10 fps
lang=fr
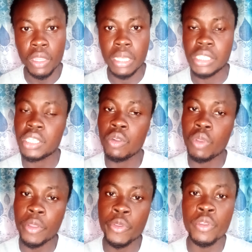Les gens
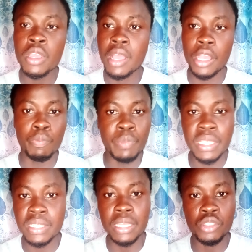croient que en
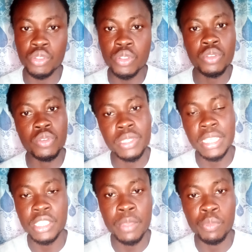misant juste sur
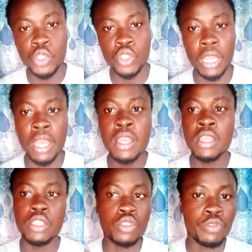ces simples jeux-là,
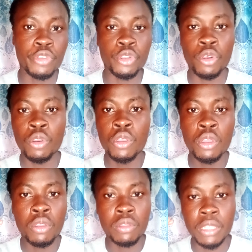ils se feront
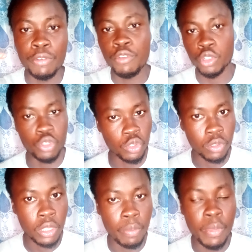des fortunes.
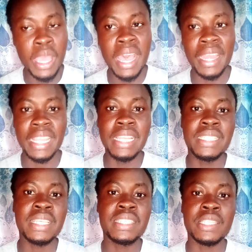Mais en
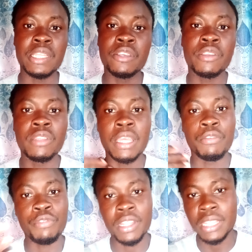réalité, ce n'est que des
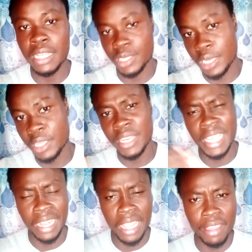fantasmes, ce n'est que
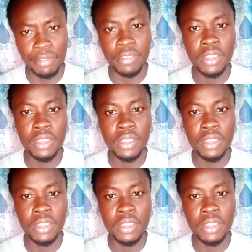des rêves